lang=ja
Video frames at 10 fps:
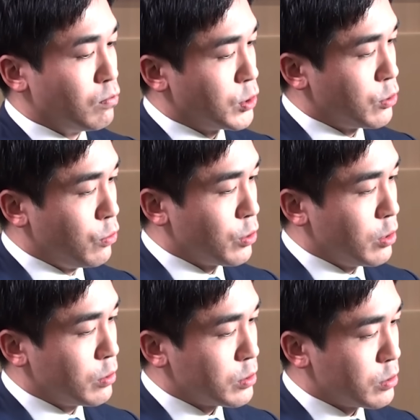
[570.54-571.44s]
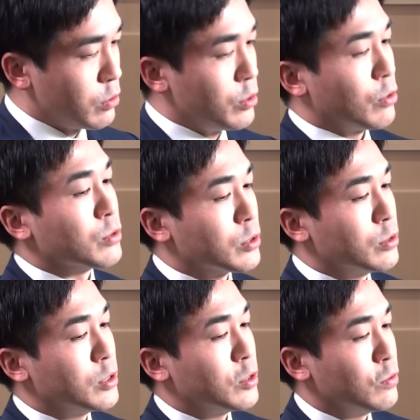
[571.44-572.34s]
将棋をすごいこう
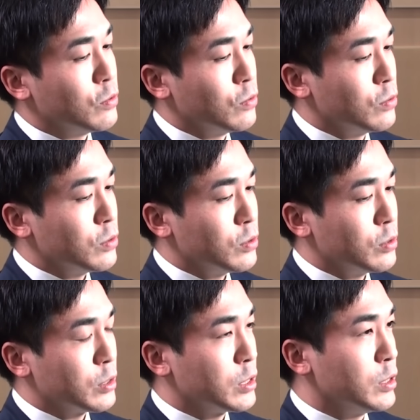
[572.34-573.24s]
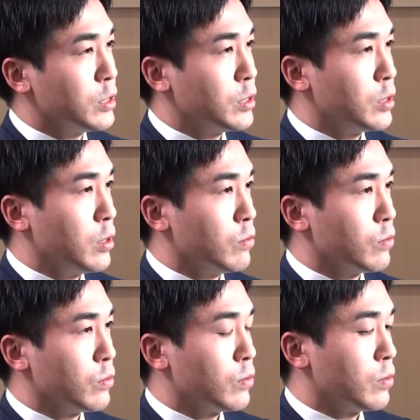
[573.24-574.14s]
追求しに来てる